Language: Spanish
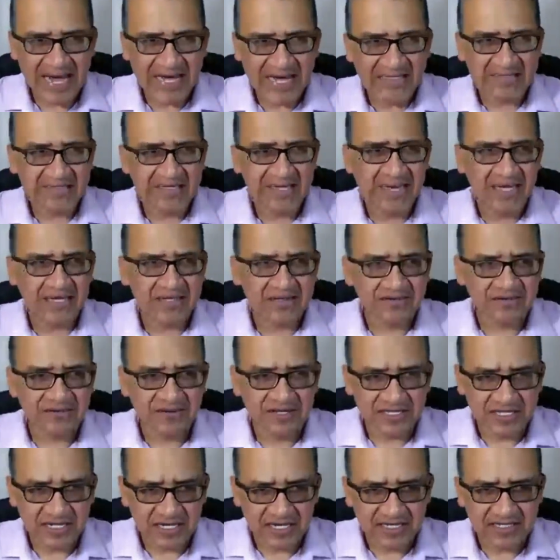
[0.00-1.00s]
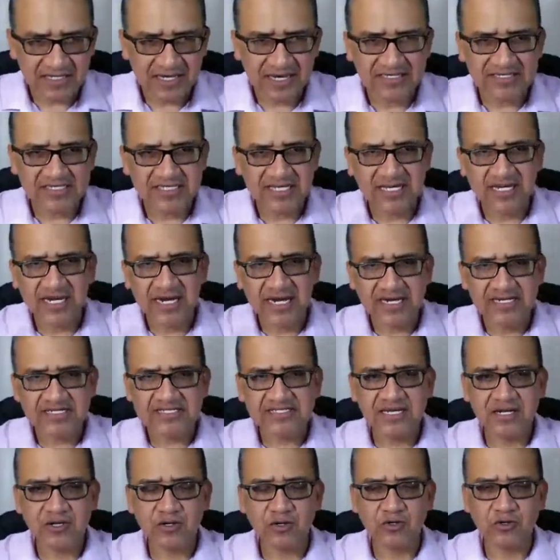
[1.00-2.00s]
ante la infidelidad llega a
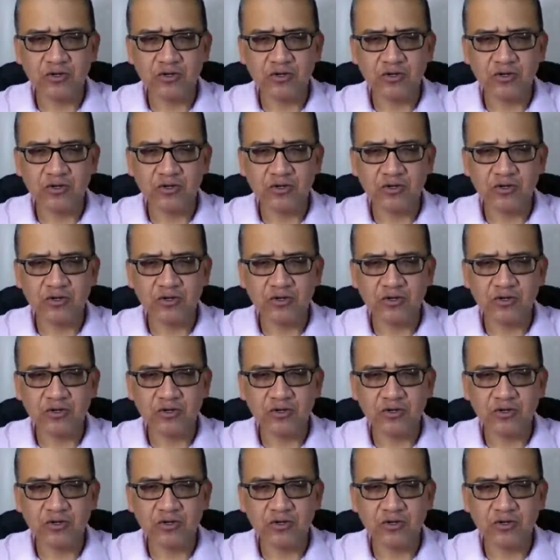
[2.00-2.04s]
esta